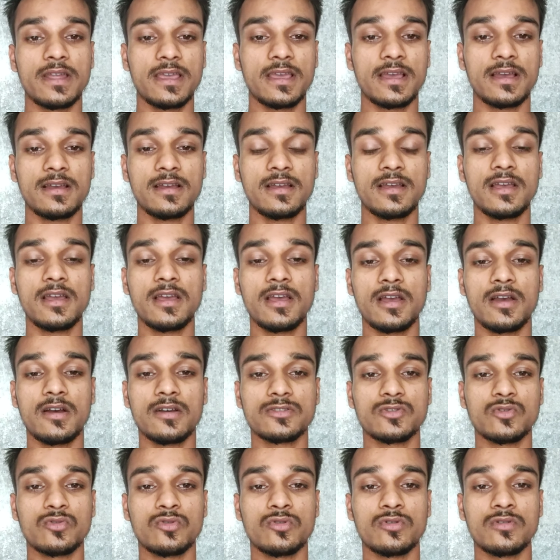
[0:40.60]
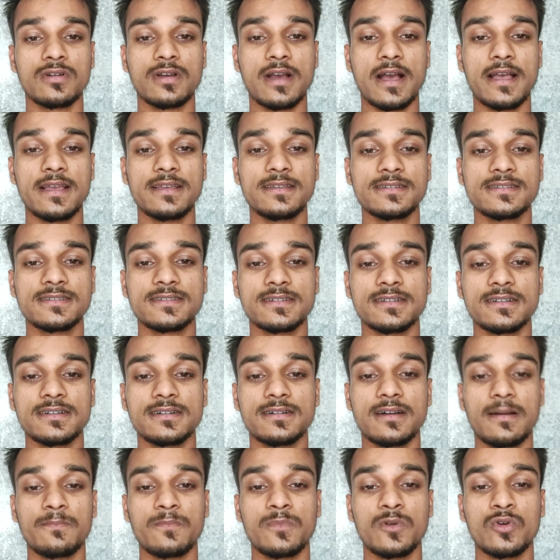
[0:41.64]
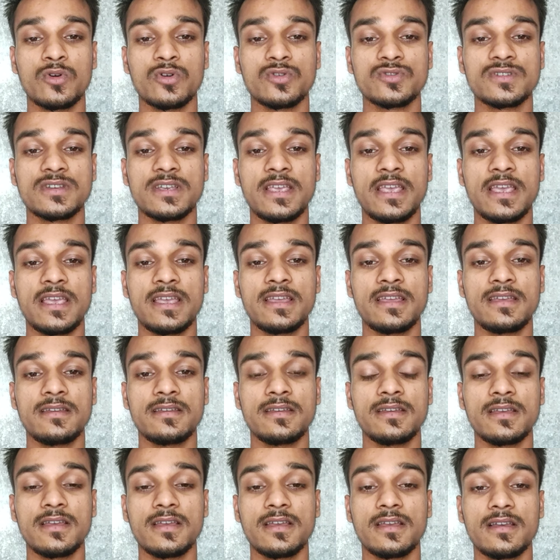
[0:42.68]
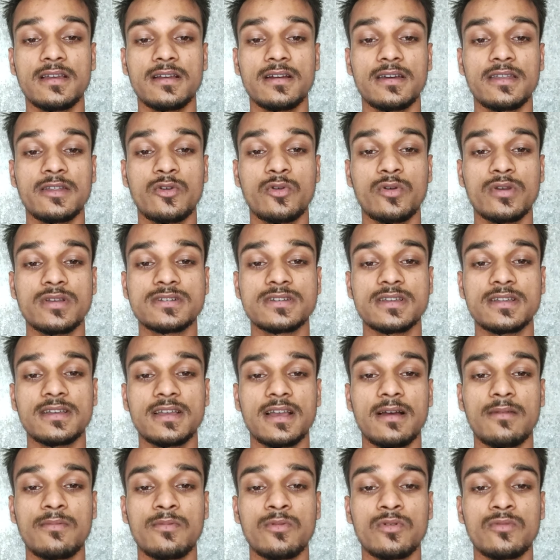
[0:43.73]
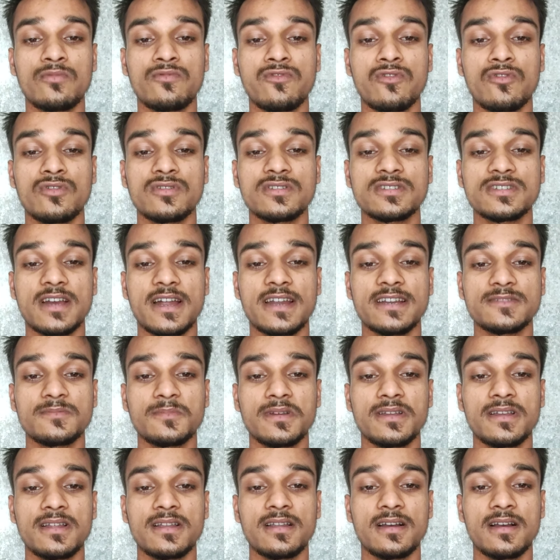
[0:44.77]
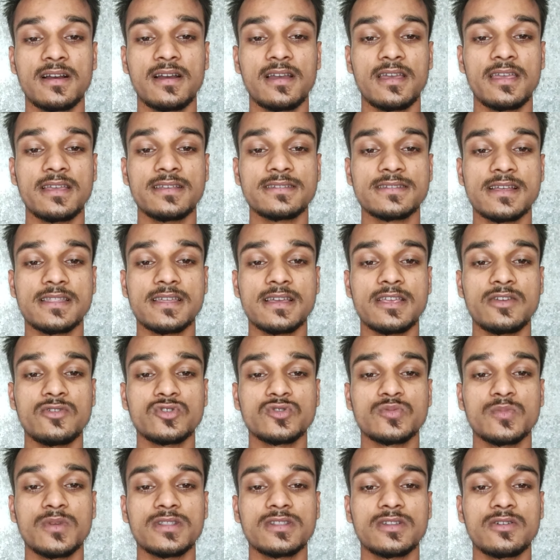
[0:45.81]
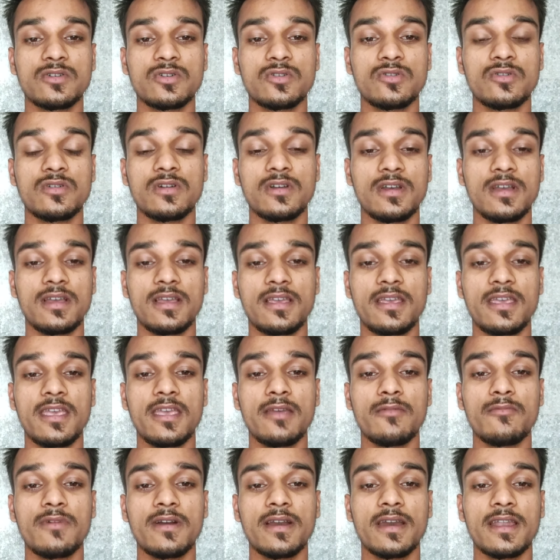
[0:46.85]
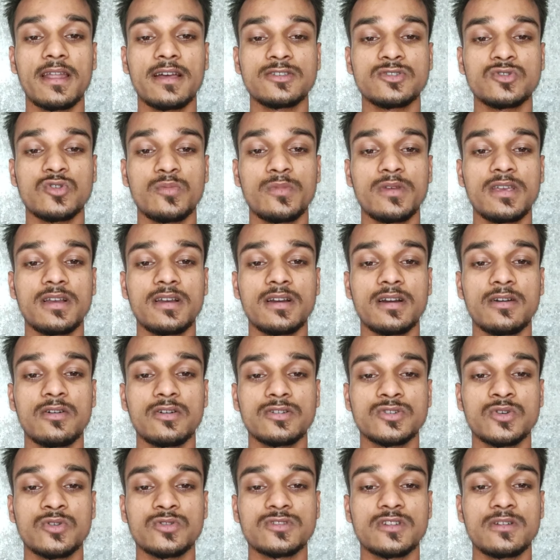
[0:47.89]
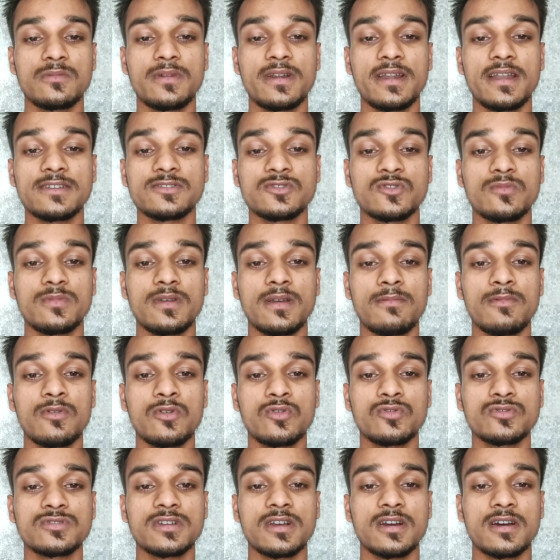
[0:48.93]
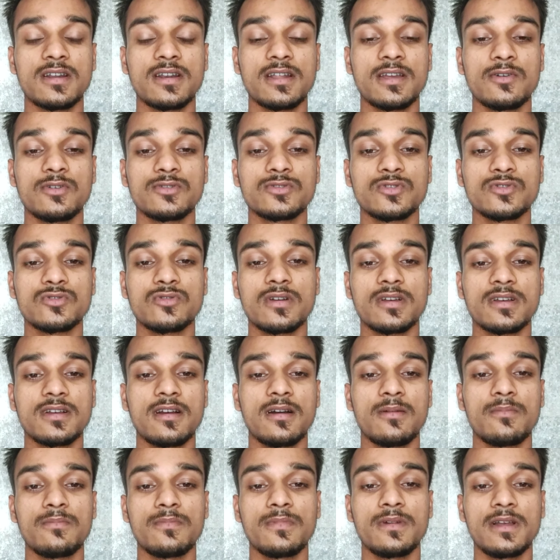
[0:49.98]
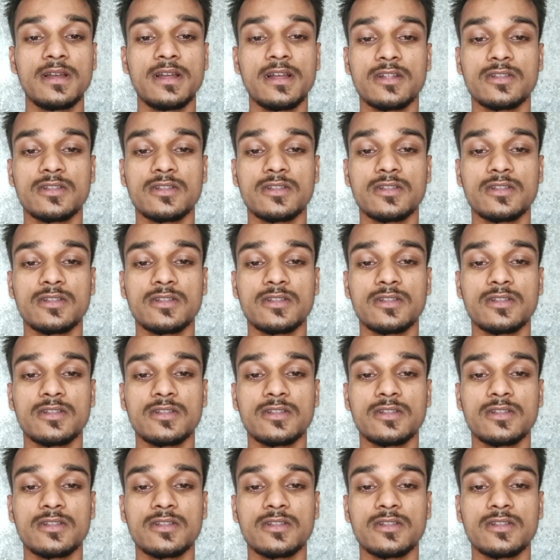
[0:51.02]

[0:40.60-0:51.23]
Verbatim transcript: फट गया तो गाइस आप लोगों से यही रिक्वेस्ट है कि आप लोग फ़ोन चार्ज में लगा के ज़्यादा यूज़ मत करो गेम वगैरह जो भी सोशल मीडिया जो भी आप लोग कुछ कर रहे हो तो थोड़ा कम